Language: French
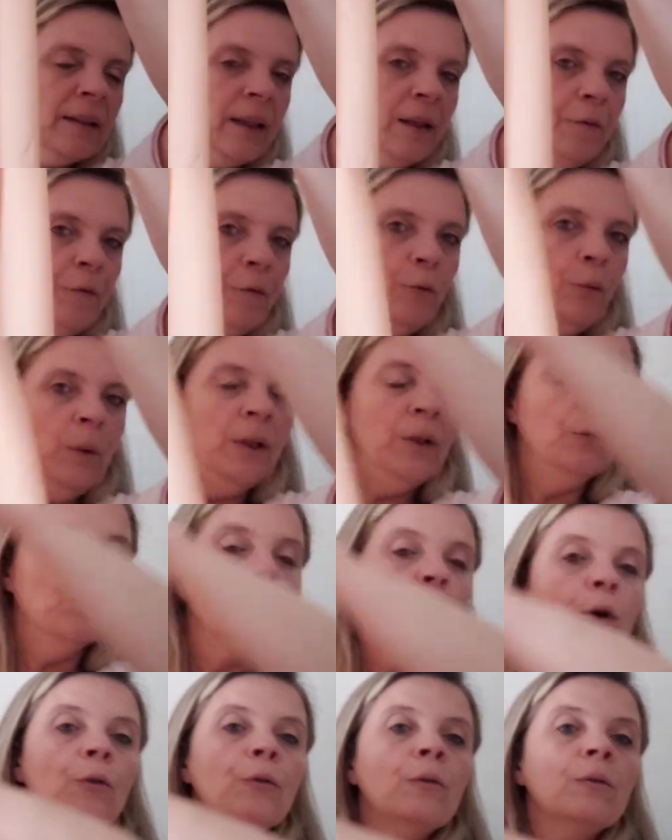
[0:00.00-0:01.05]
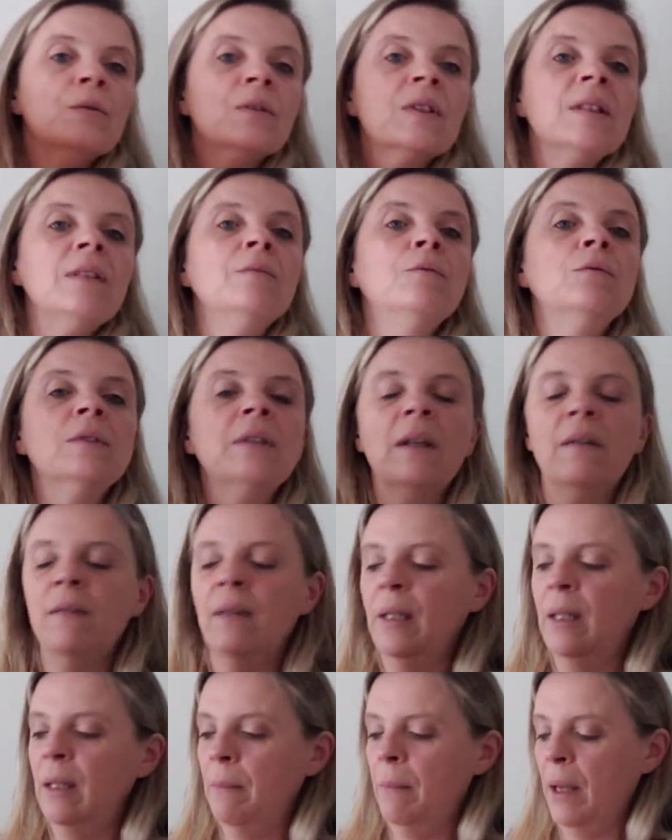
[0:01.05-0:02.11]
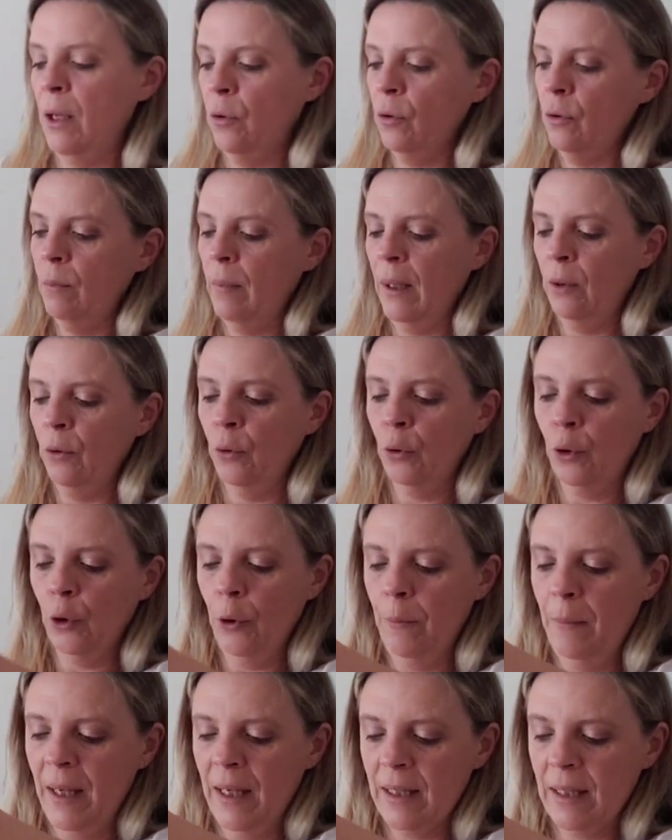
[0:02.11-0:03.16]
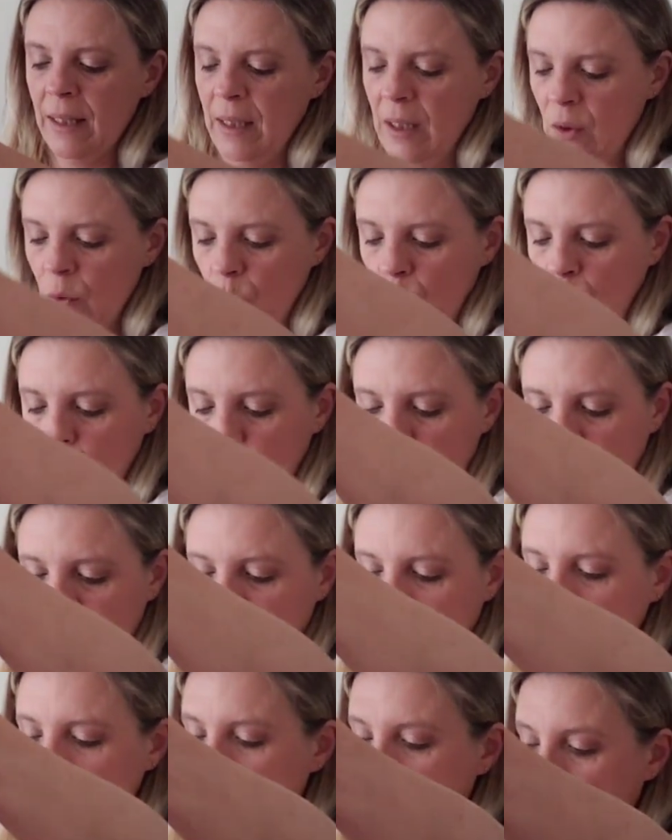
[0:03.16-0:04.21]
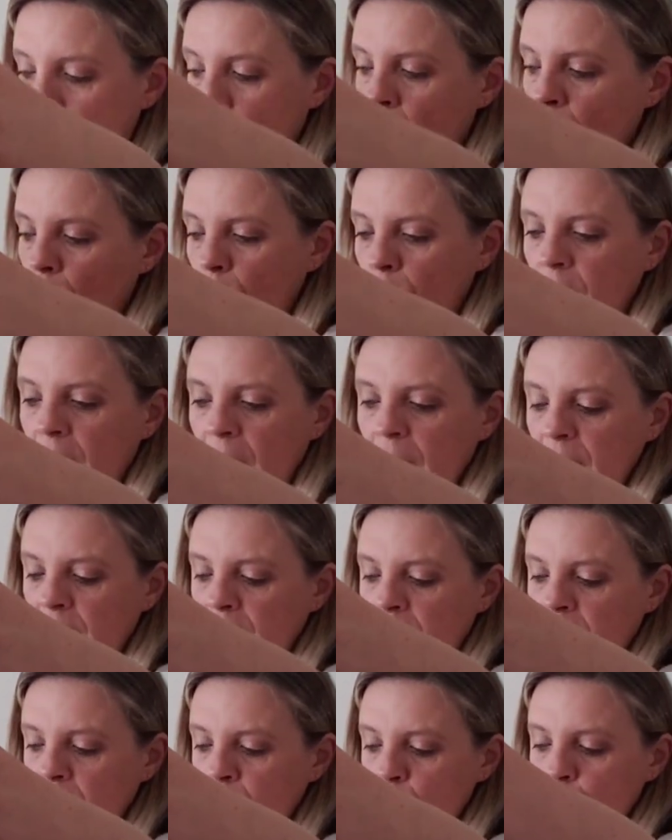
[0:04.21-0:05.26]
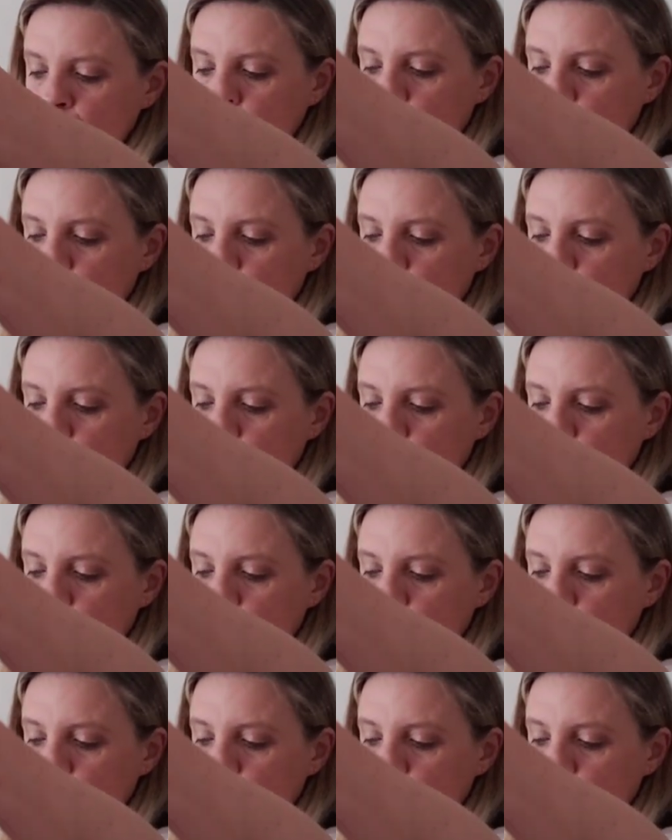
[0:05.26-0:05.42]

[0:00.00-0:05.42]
très fluide. Donc si vous avez des maillots de bain de commerce qui sont doublés, regardez, je